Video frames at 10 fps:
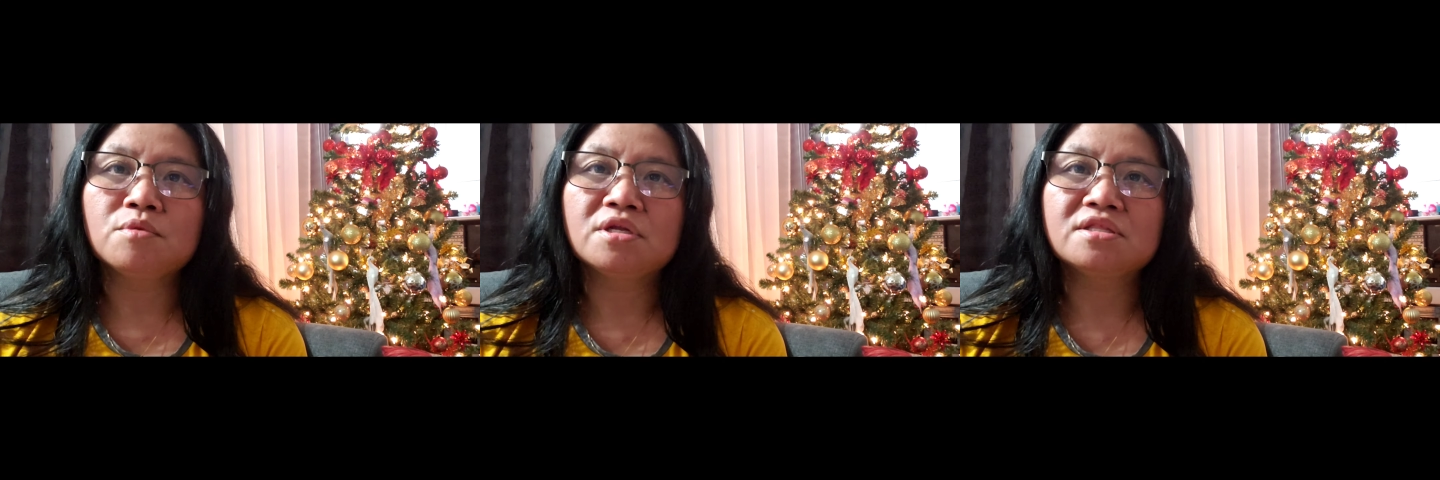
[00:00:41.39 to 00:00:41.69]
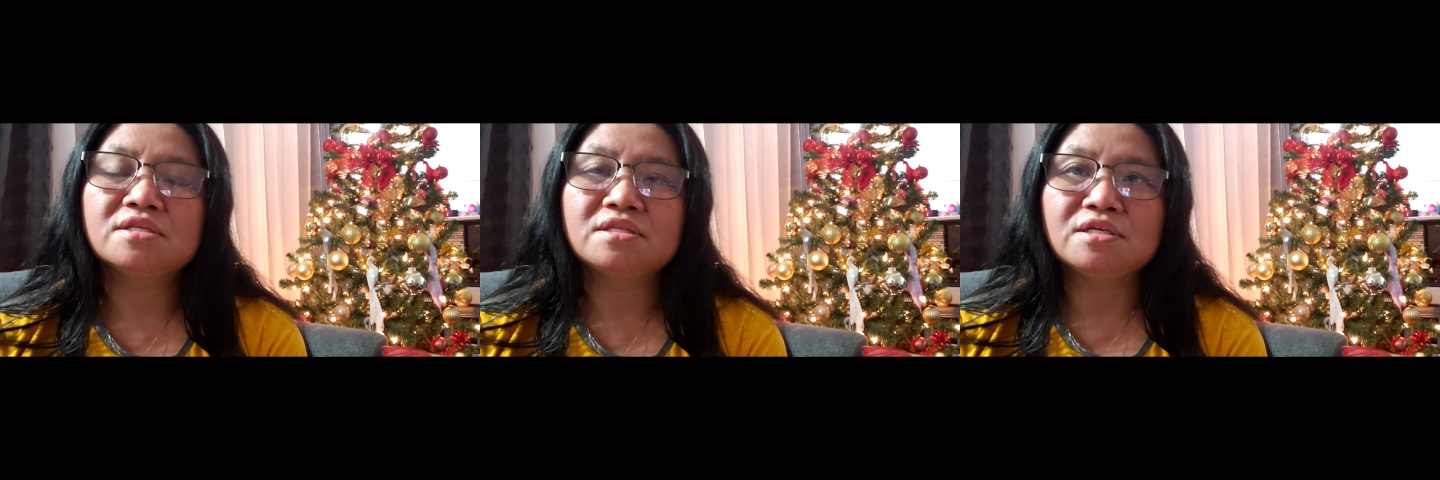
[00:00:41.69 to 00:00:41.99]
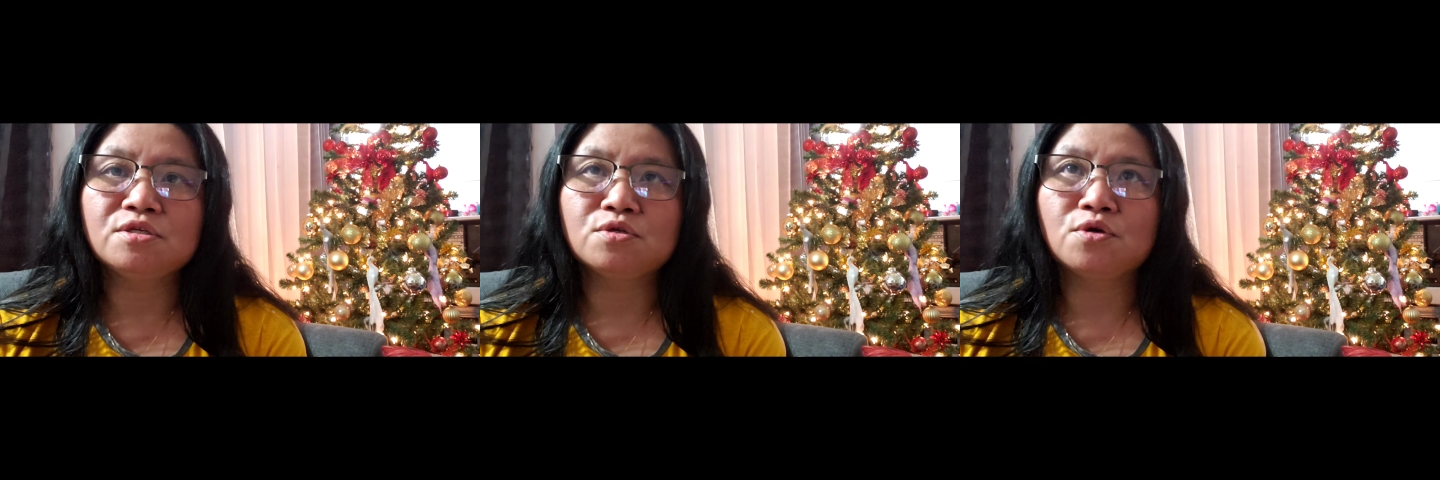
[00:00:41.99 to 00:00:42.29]

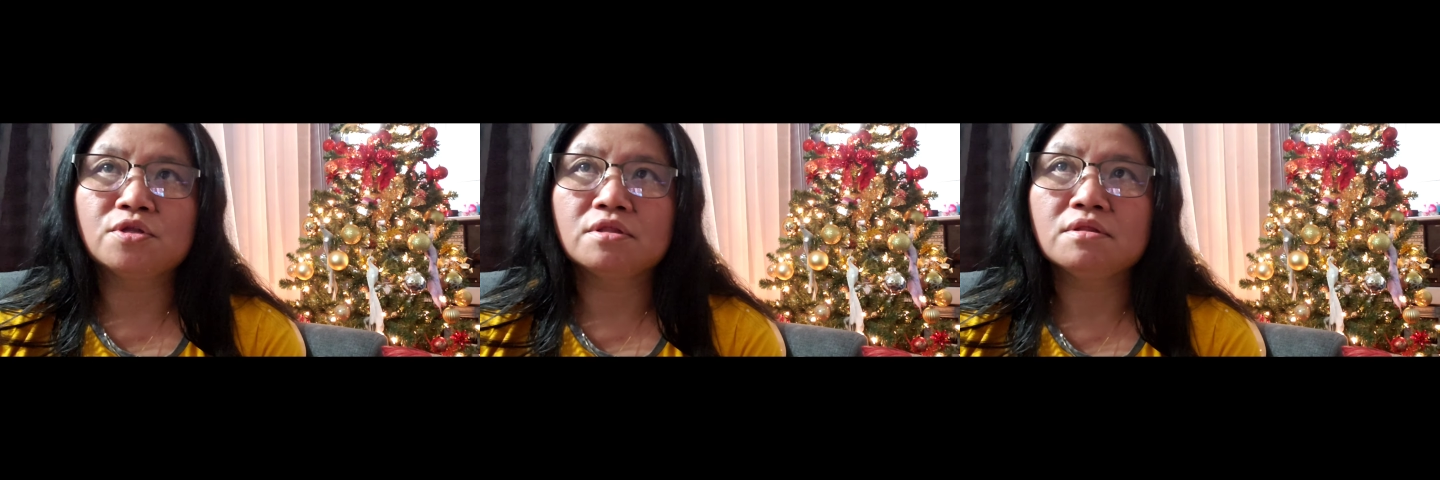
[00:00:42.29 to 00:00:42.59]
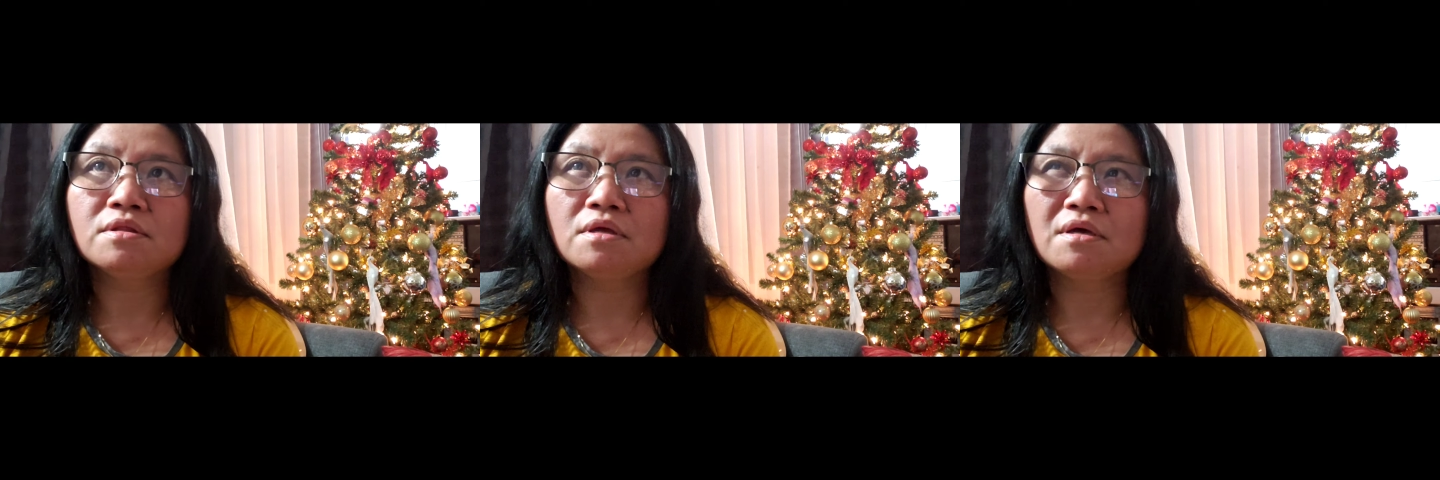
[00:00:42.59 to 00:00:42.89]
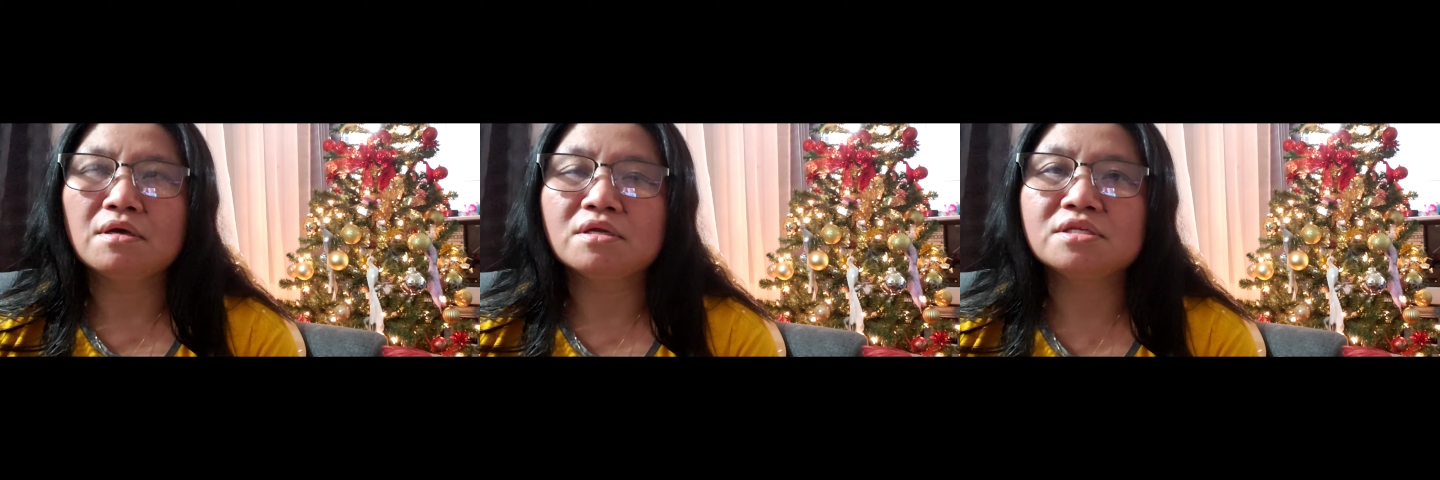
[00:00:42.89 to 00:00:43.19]
monetization
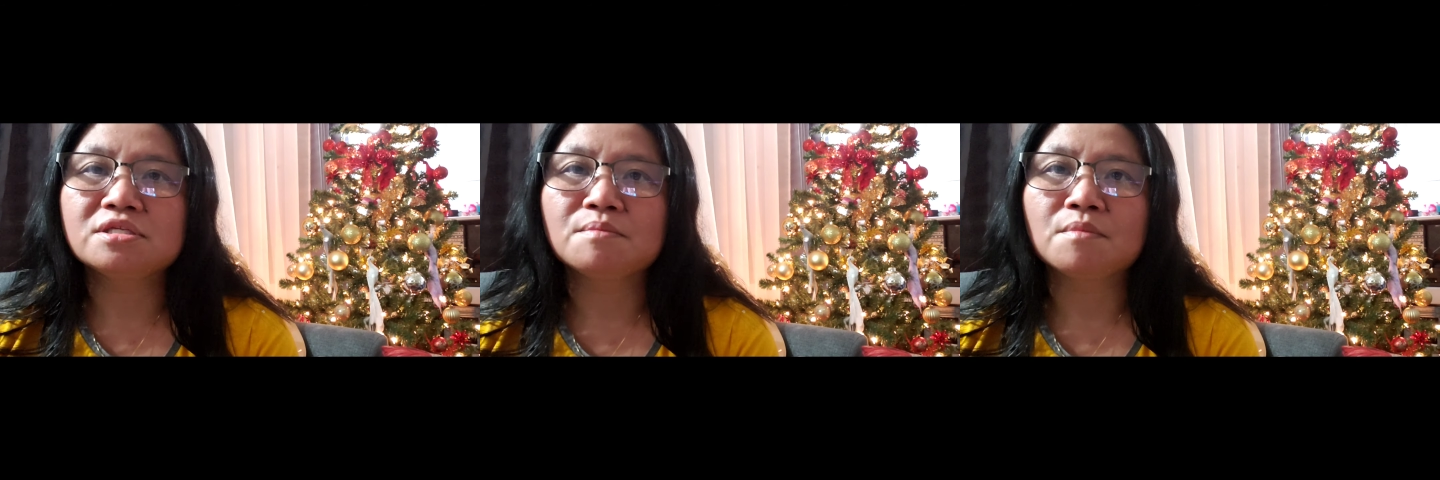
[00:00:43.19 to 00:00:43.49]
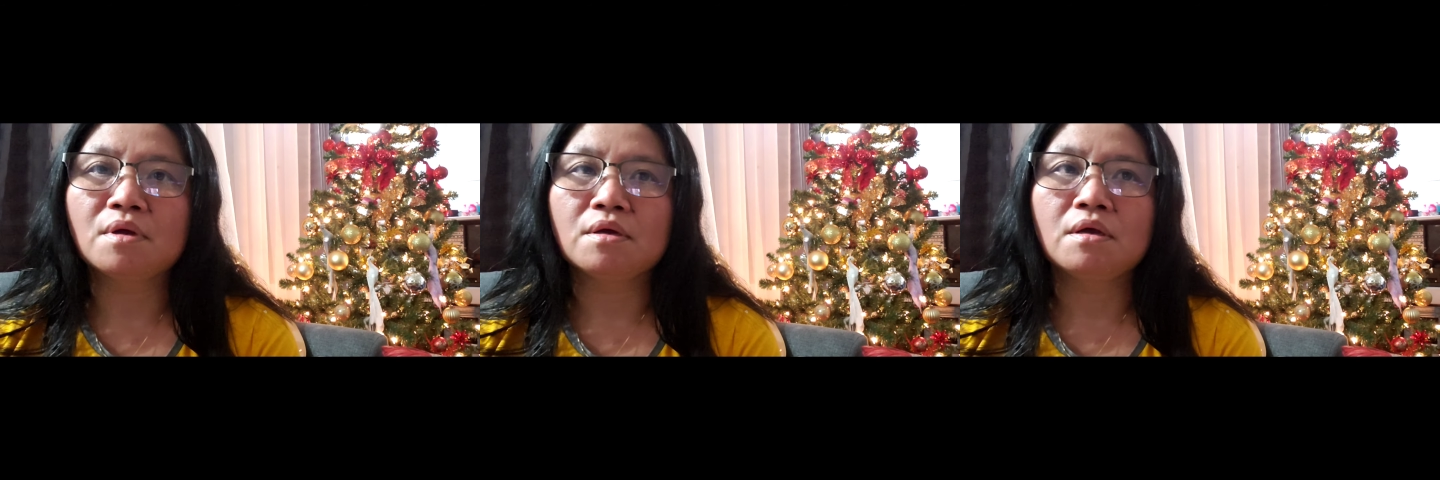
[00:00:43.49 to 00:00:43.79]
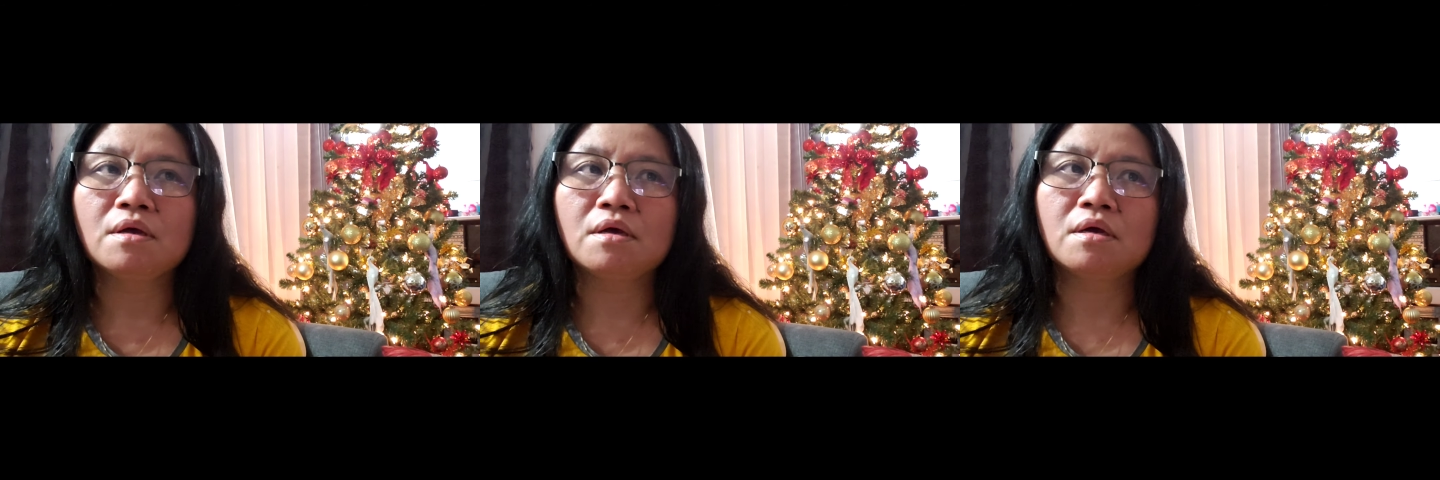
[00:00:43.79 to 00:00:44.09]
uh, December,
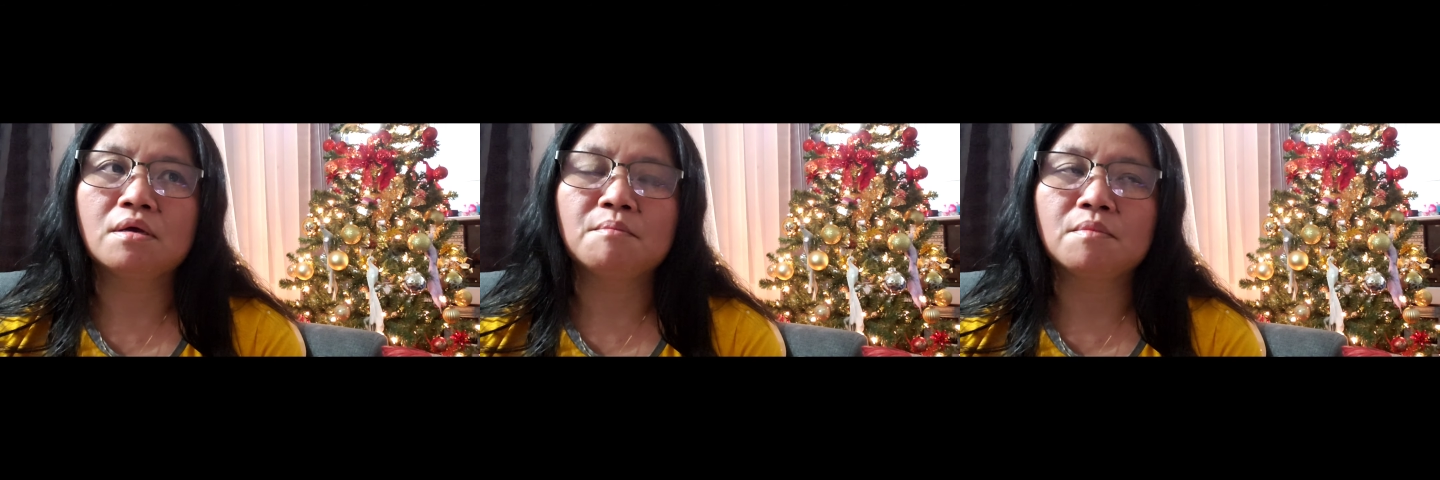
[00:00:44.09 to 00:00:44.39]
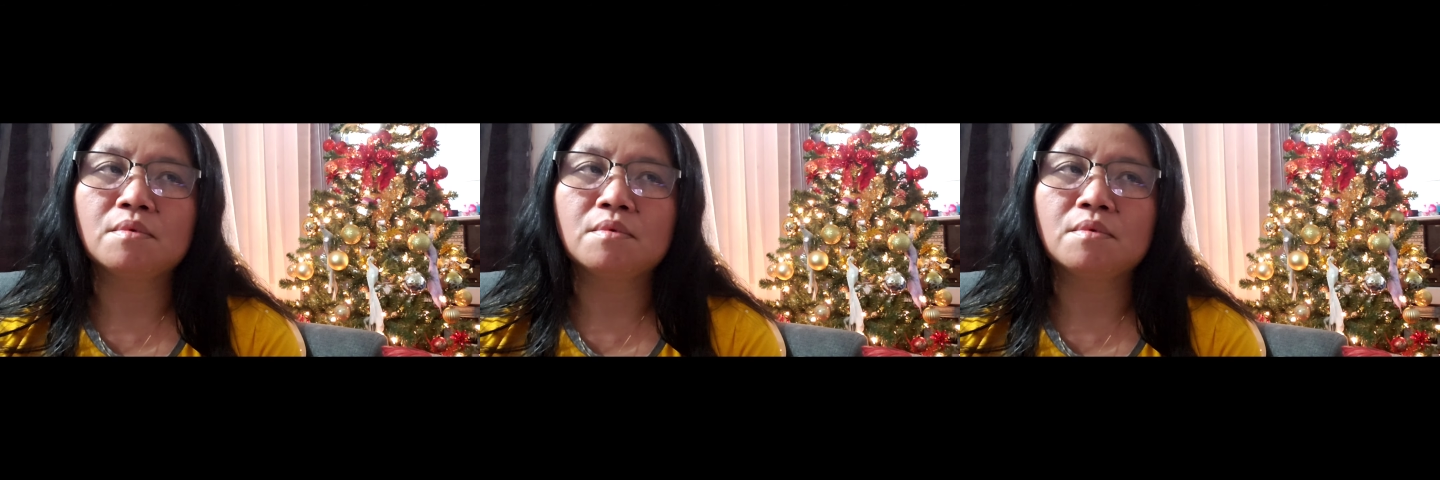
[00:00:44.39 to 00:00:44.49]
uh,